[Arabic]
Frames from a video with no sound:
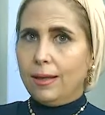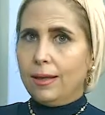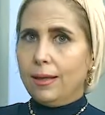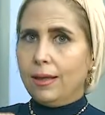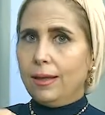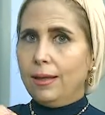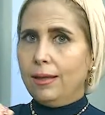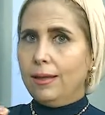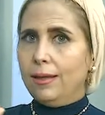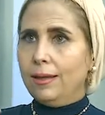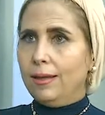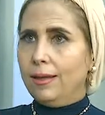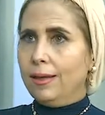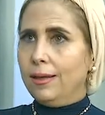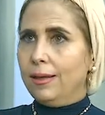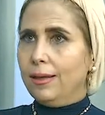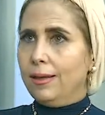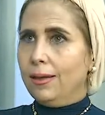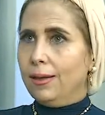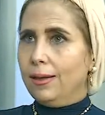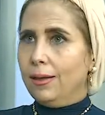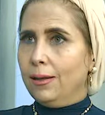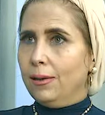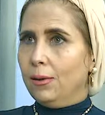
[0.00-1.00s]

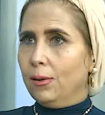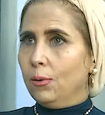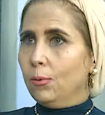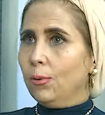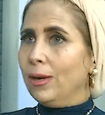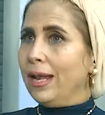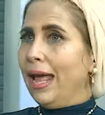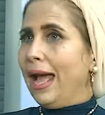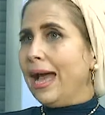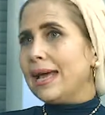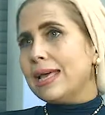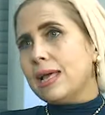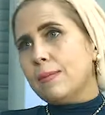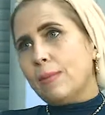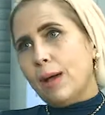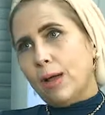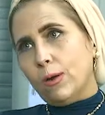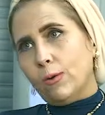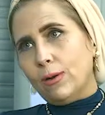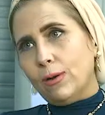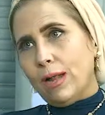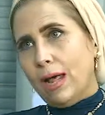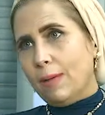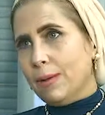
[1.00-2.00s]
آه والحياه بقى
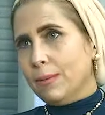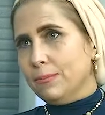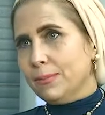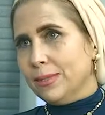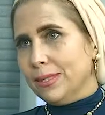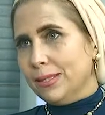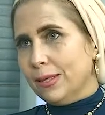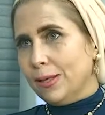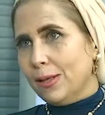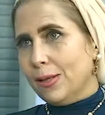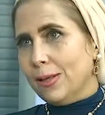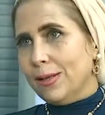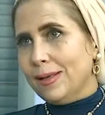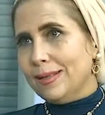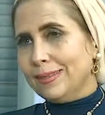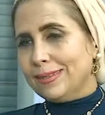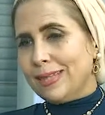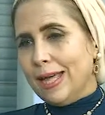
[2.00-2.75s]
لونها بامبي أيوة.